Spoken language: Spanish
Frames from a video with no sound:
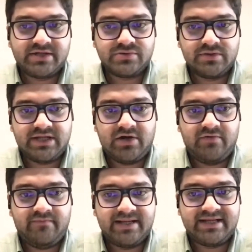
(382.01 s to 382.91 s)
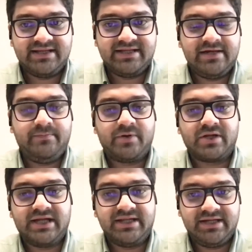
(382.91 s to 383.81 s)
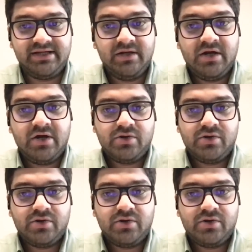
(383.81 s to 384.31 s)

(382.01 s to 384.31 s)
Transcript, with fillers: resultados bastante importantes,